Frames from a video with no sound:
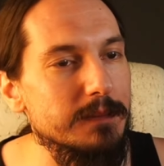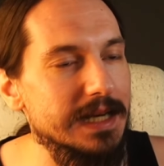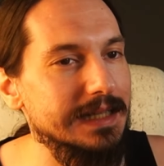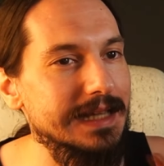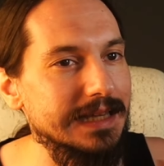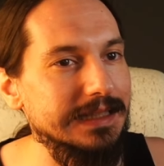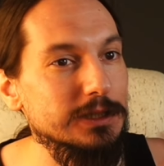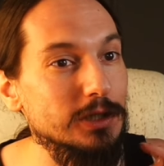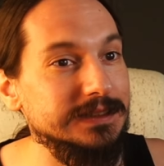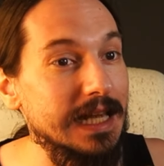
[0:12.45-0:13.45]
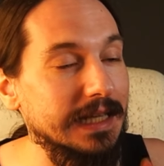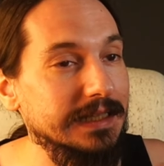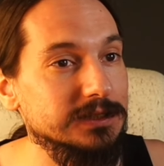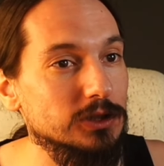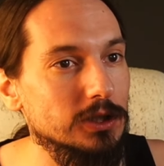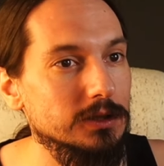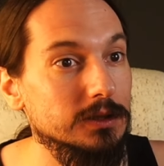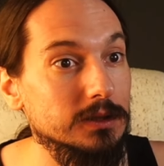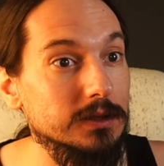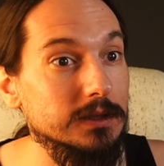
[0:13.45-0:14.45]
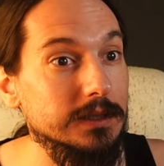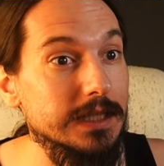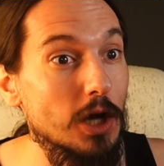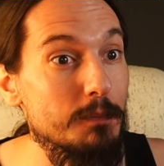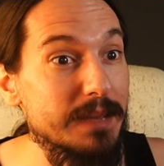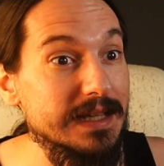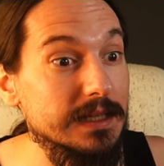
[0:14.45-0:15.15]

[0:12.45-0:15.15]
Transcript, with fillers: Mira, de haciendo hasta el gesto y de golpe...